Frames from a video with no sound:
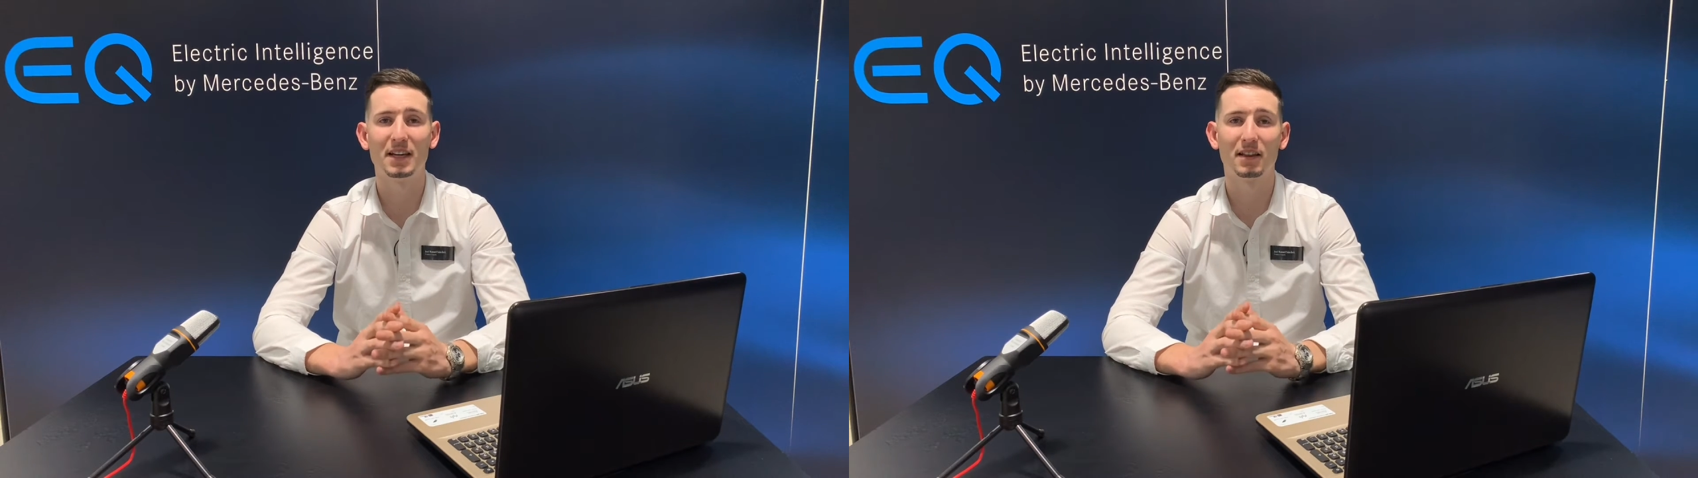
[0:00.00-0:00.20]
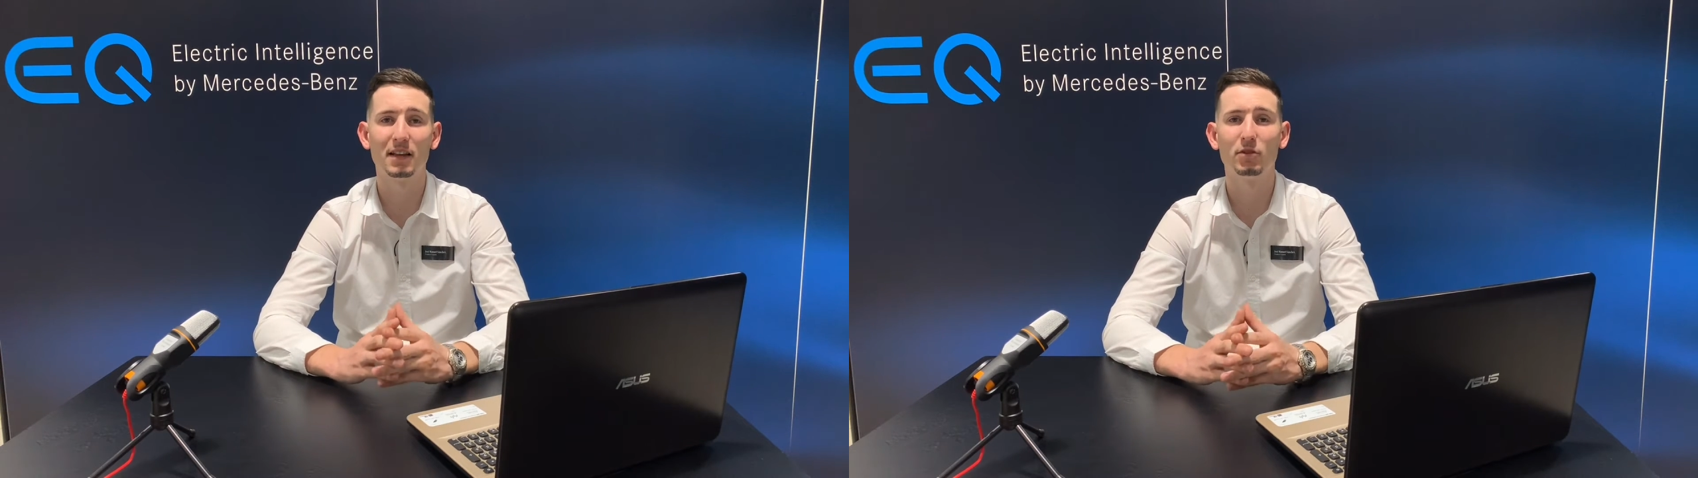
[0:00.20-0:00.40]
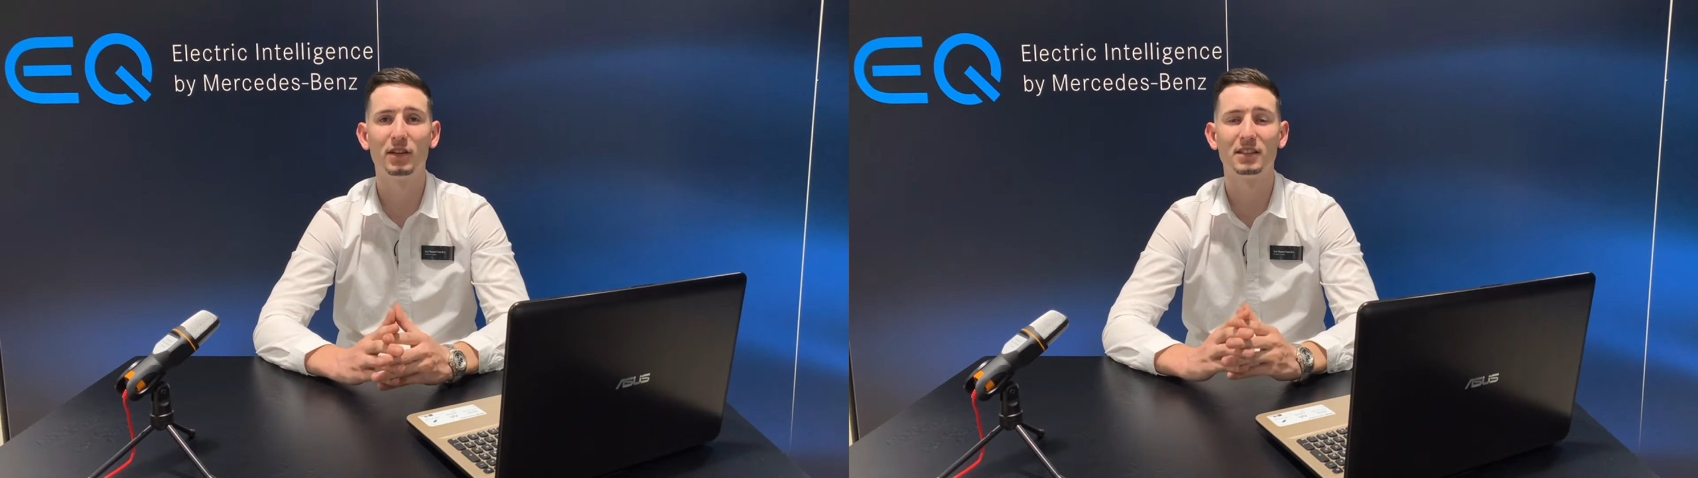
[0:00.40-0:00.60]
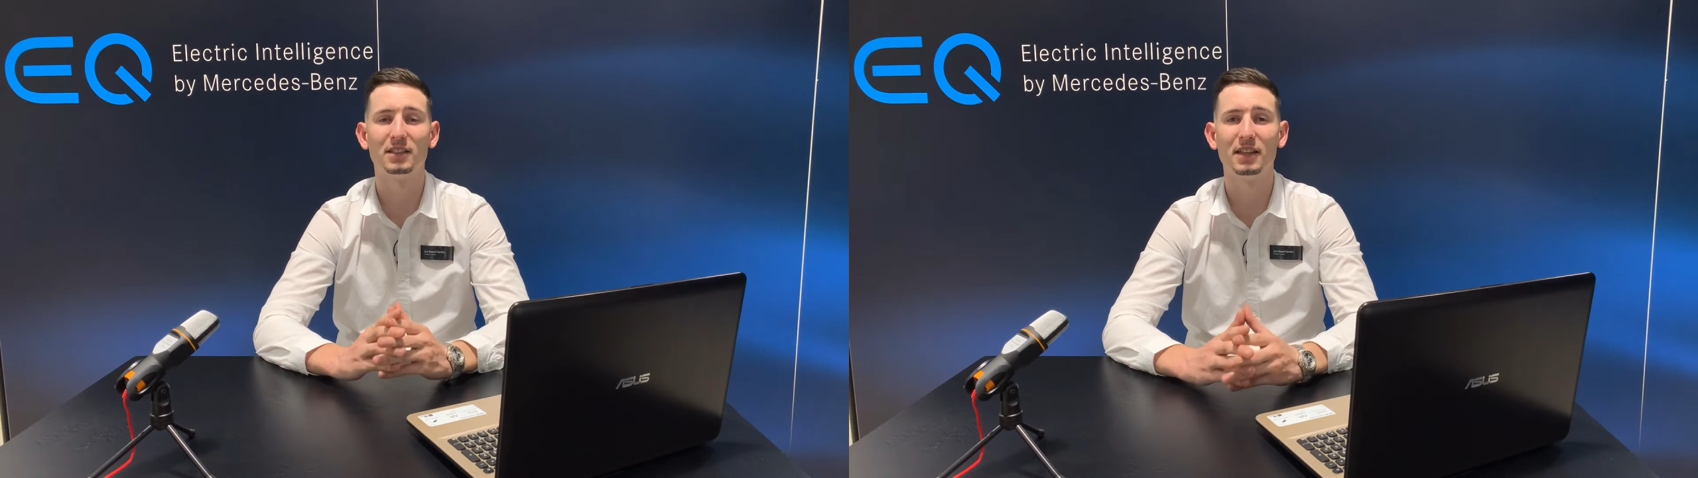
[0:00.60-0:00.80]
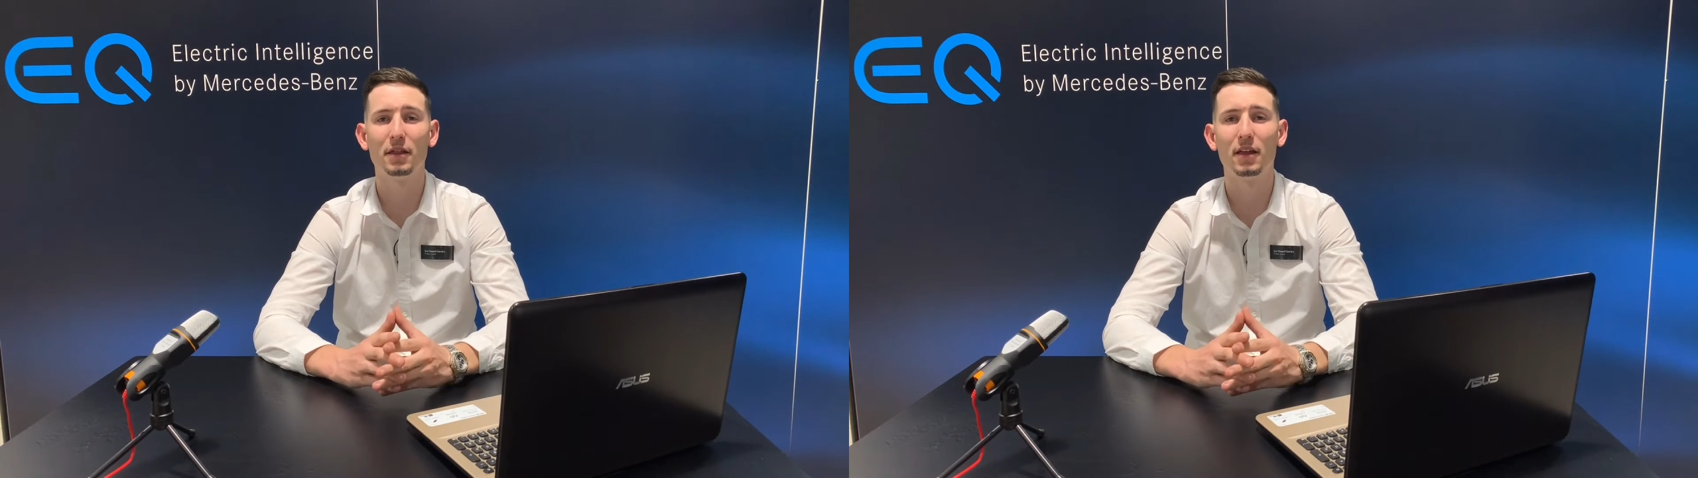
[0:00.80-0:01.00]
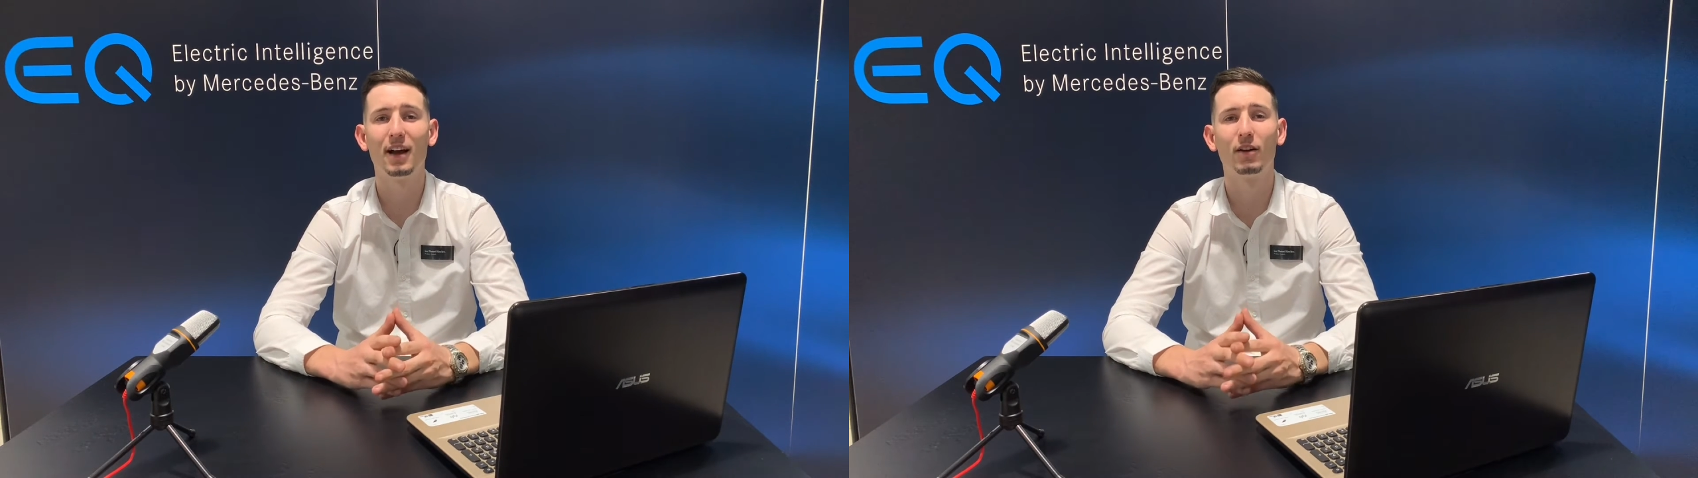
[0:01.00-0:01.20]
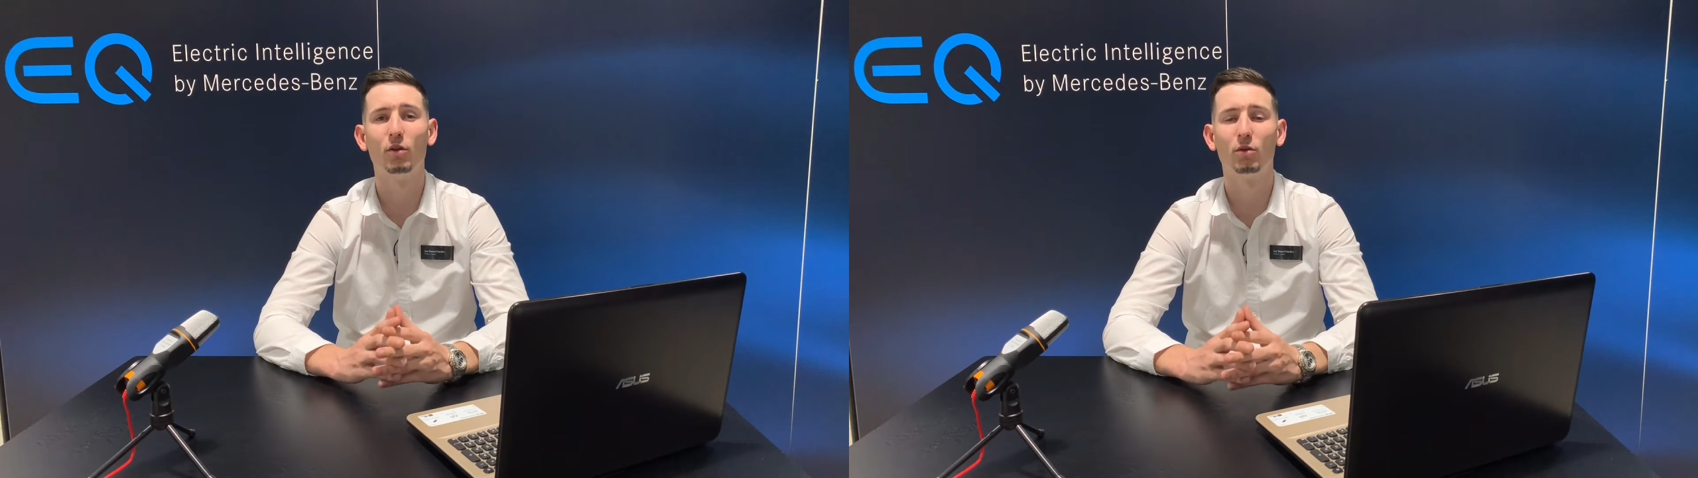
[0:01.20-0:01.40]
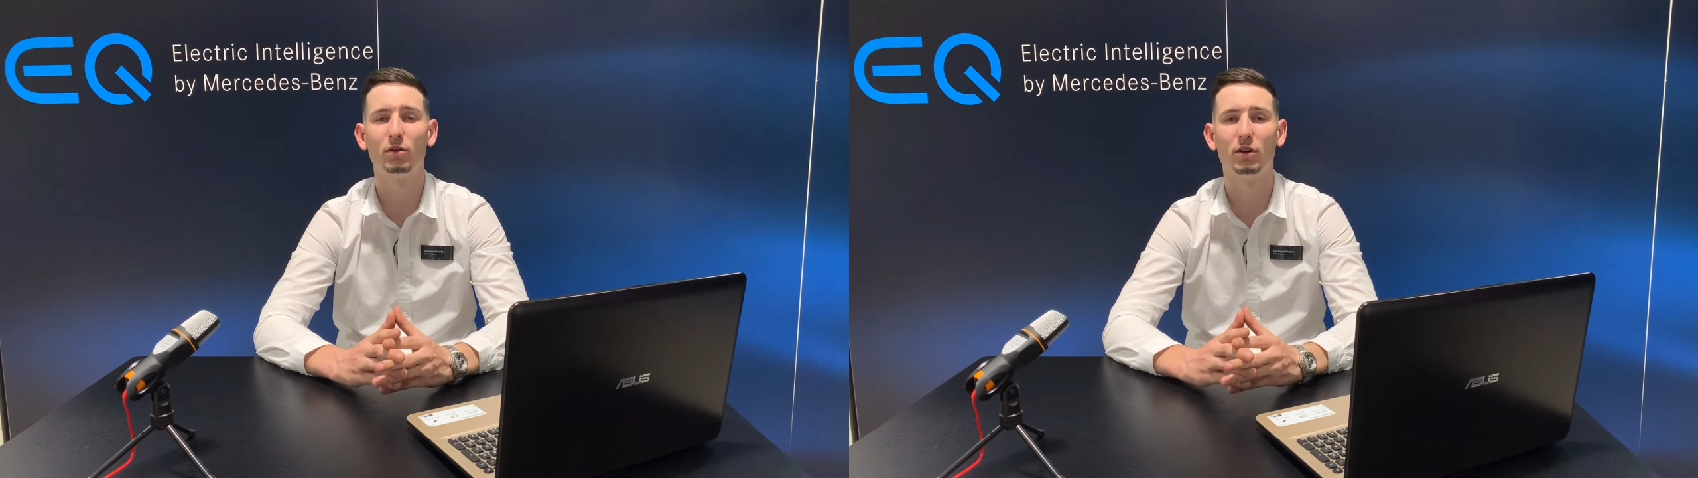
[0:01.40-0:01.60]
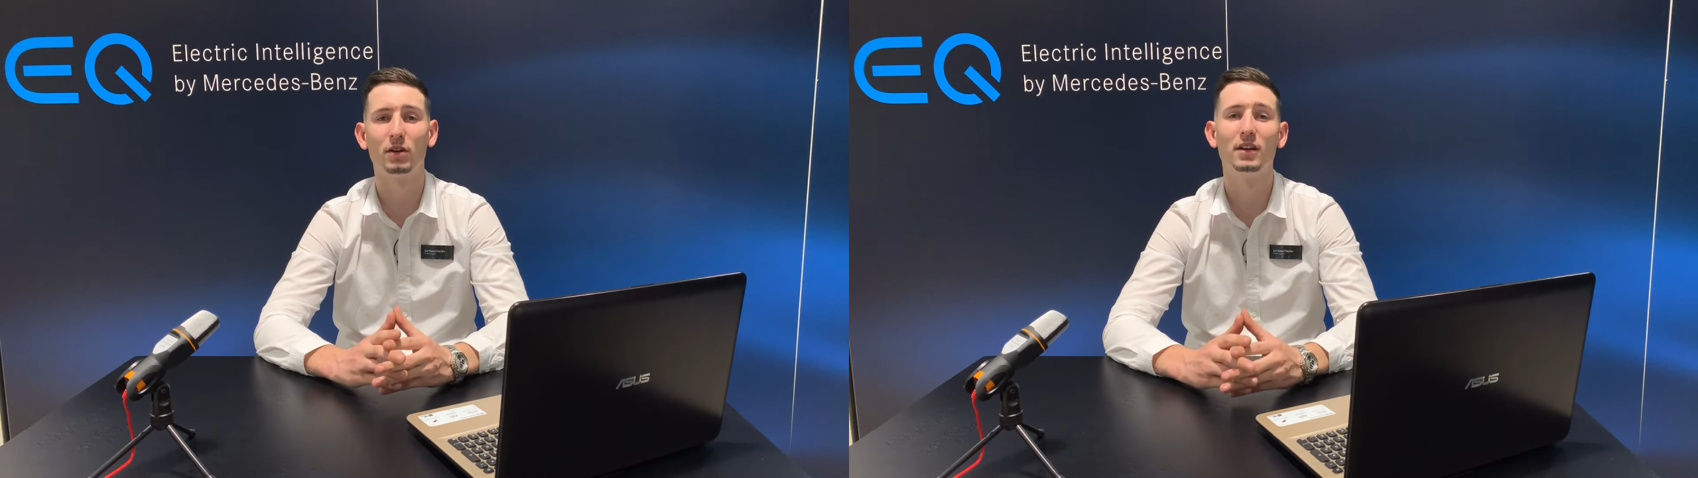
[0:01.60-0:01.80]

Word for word: activos de asistencia al conductor